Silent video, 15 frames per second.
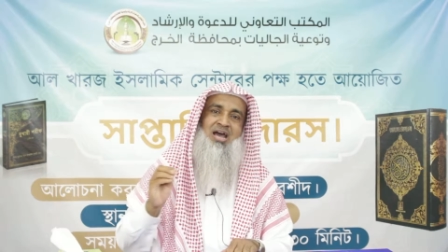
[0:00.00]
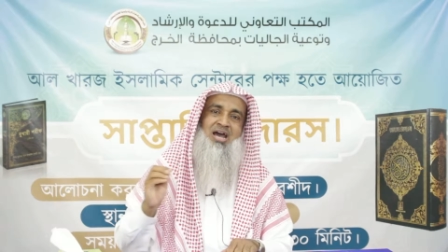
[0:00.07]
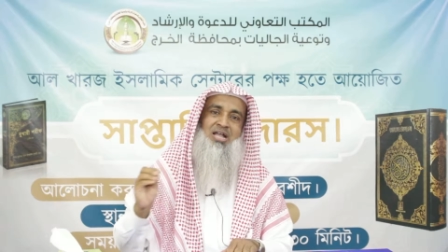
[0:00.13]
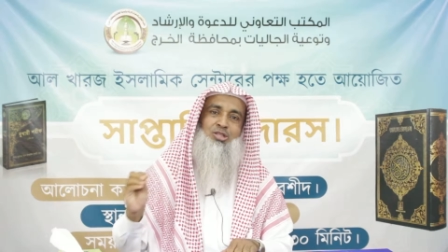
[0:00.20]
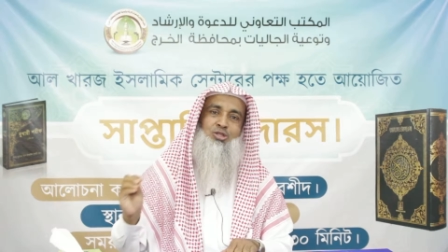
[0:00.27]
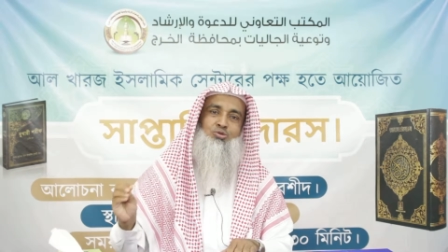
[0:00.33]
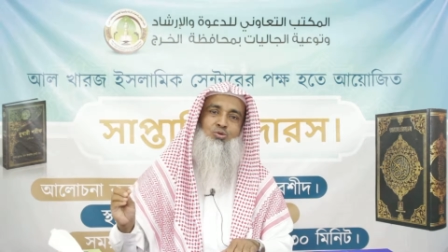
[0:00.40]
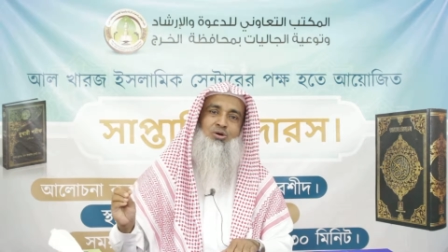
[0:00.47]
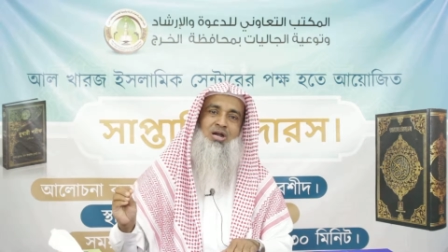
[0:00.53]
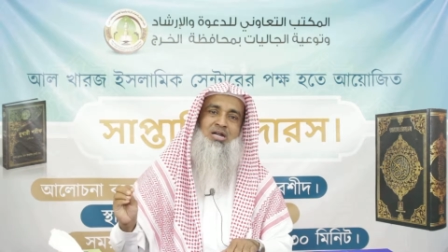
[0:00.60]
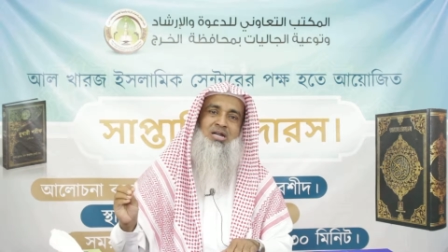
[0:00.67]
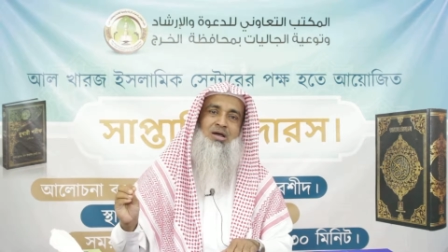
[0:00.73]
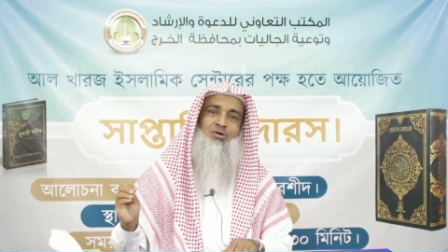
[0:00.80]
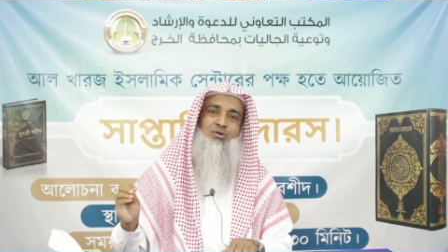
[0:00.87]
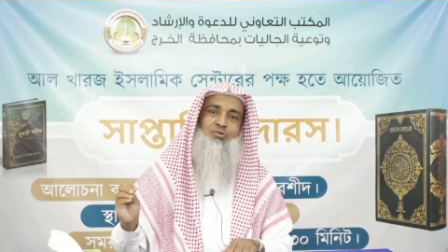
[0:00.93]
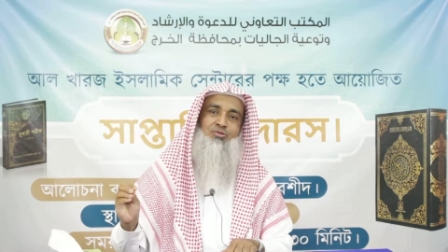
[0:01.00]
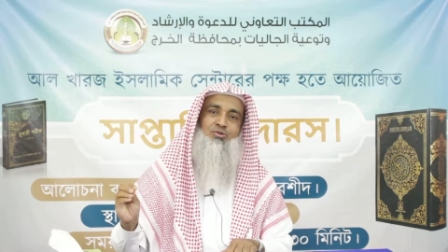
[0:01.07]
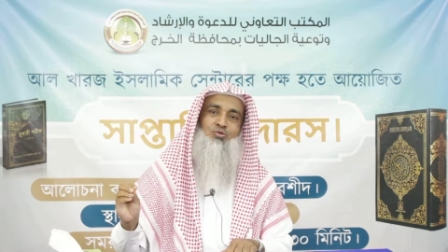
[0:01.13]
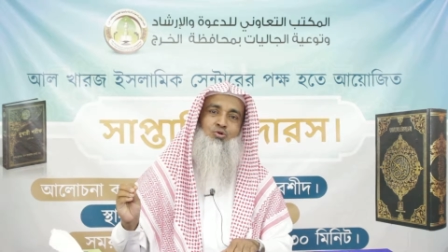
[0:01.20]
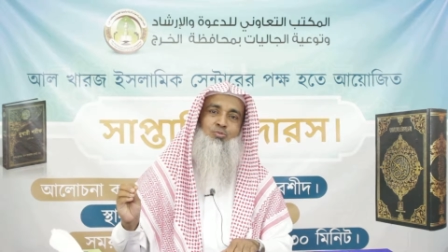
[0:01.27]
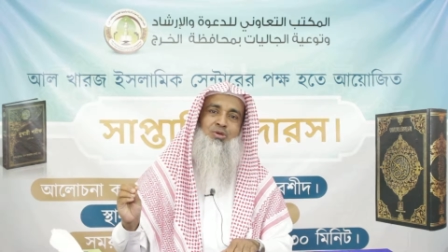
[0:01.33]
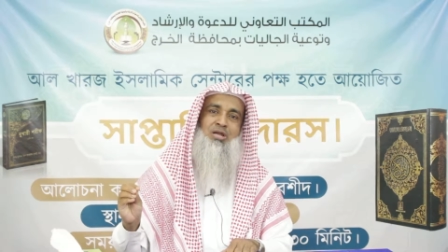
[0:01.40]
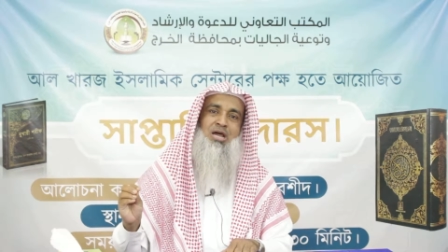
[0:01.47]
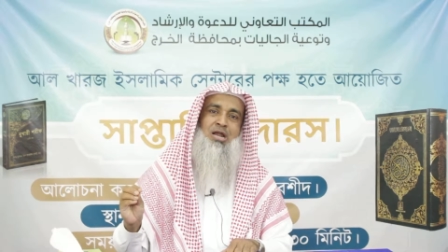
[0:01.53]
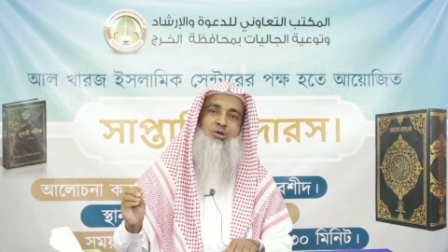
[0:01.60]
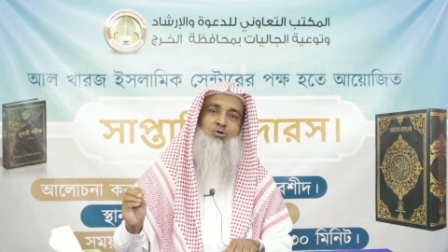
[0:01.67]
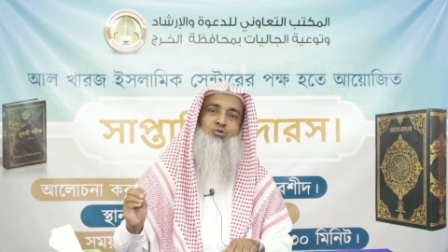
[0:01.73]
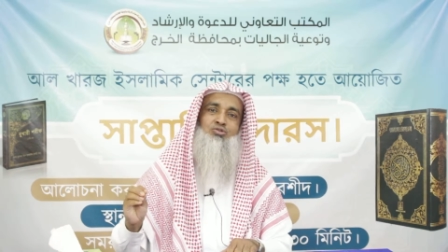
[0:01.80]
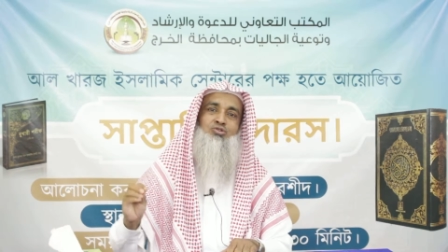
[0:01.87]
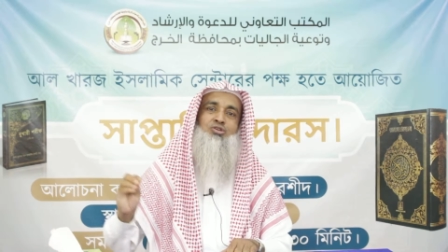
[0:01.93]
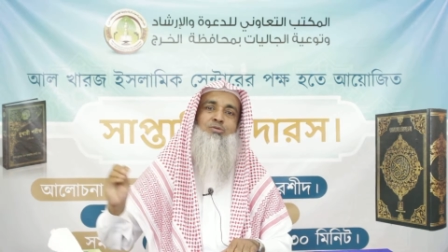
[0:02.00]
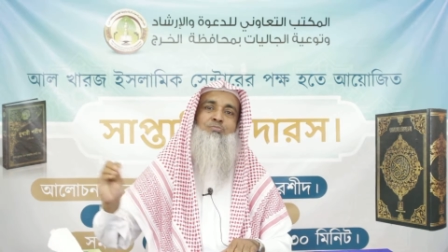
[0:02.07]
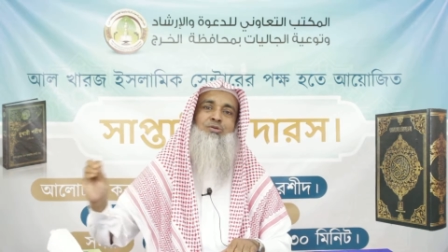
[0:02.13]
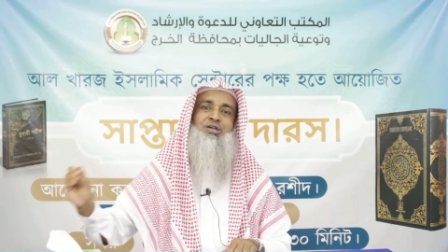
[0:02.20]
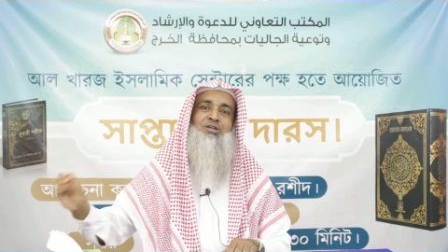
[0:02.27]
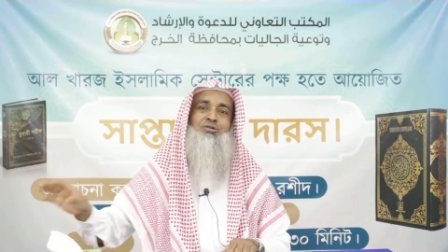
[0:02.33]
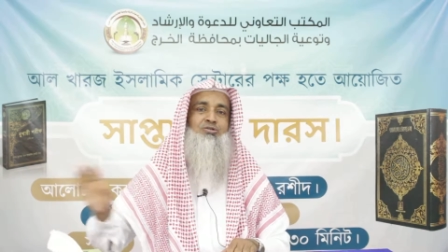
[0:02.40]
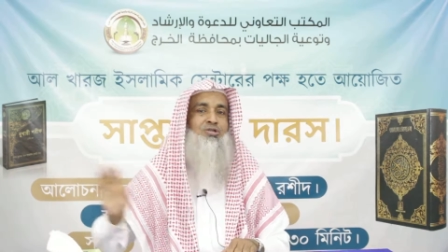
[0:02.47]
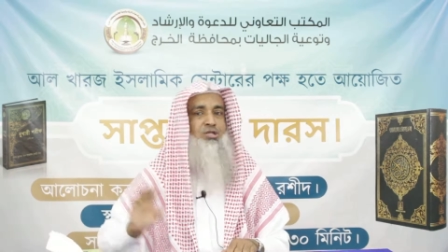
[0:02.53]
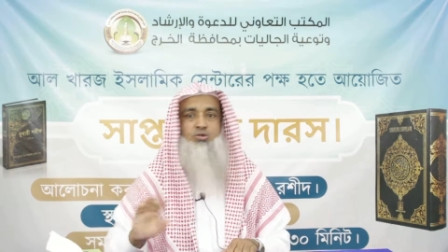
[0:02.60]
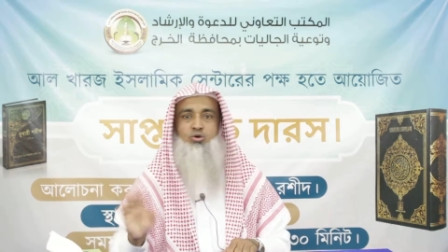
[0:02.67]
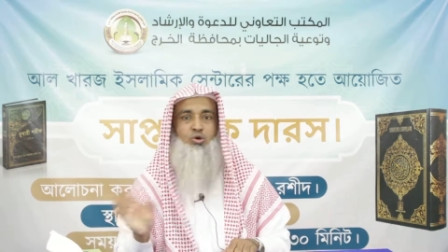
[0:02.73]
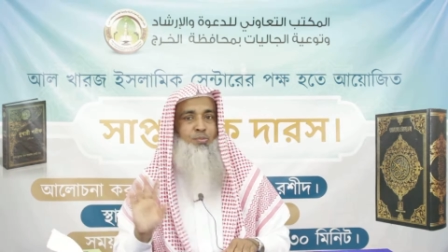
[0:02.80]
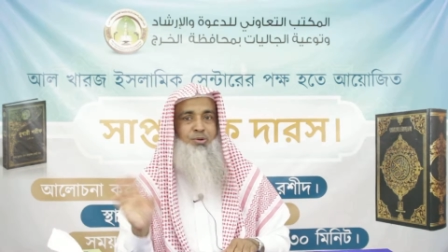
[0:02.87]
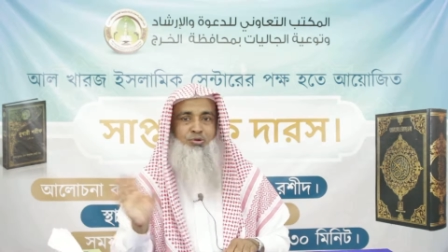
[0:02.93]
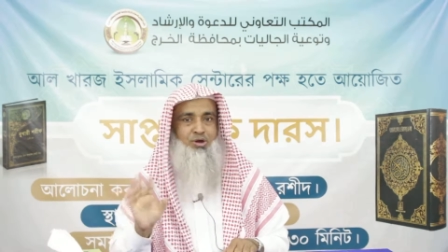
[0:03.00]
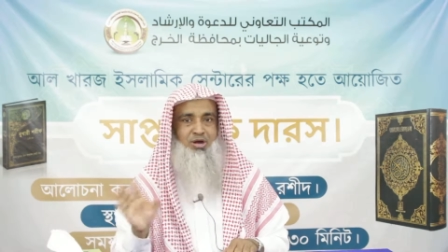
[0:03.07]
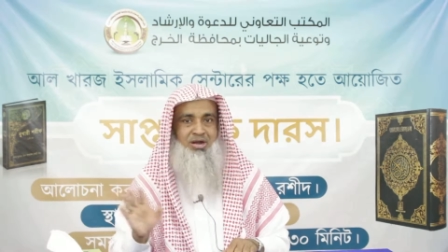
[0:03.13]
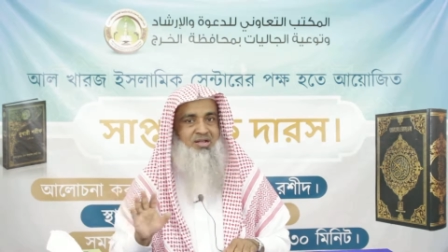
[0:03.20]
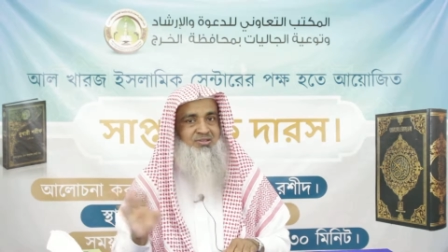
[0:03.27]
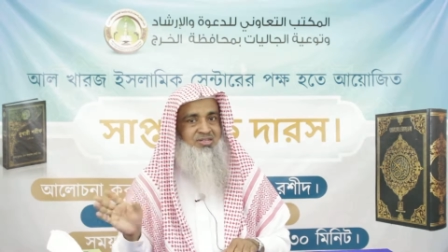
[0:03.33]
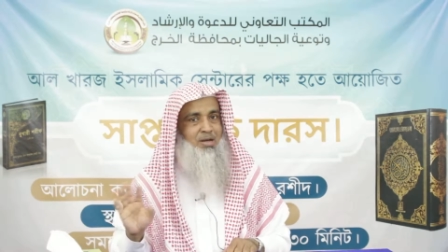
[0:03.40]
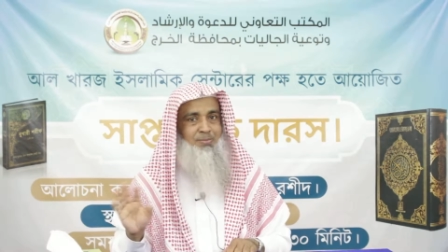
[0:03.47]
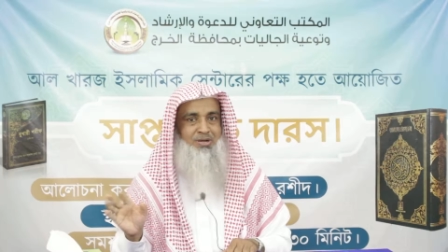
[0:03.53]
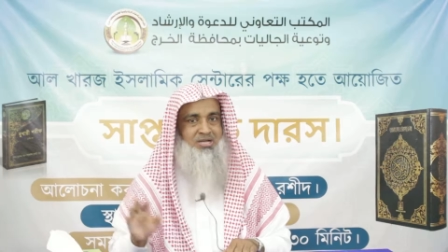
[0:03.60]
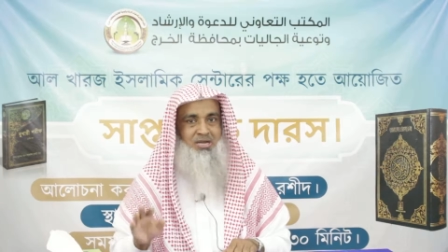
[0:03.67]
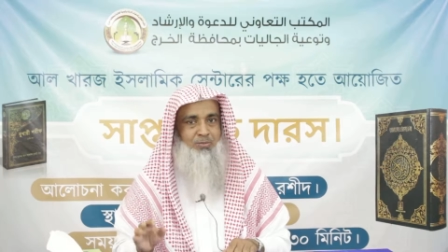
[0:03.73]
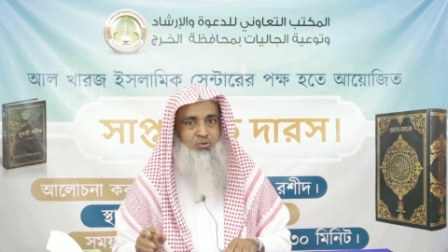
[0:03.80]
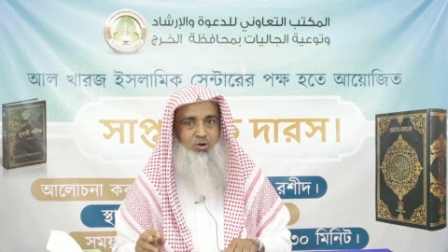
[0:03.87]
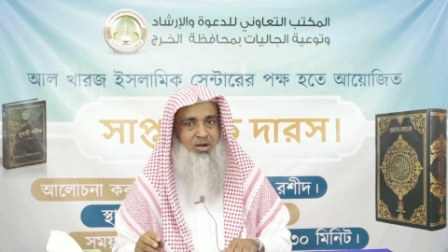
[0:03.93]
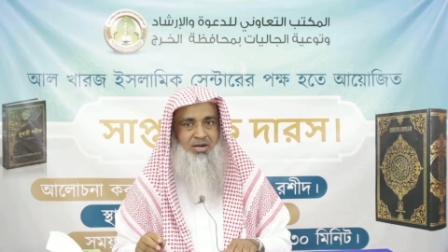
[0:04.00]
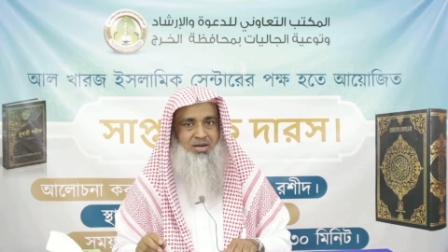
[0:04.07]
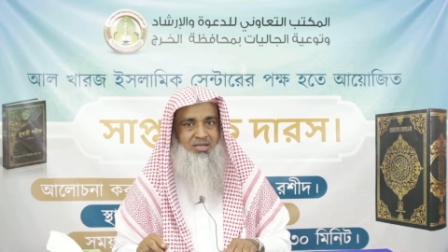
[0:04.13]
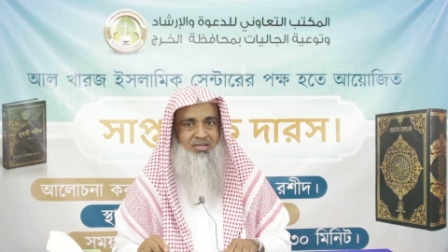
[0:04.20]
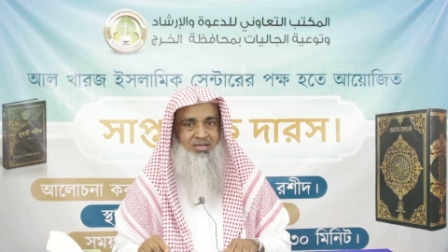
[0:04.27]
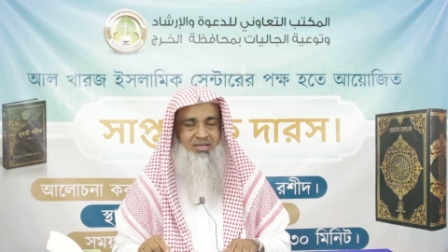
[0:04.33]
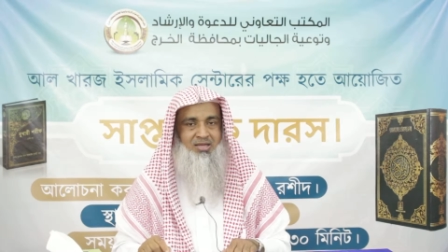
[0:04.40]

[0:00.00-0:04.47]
হাত তোলাটা হলো তো নবীর আনুগত্যের বাহির যেহেতু নবী করেন নাই সাহাবাই কেরম করেন নাই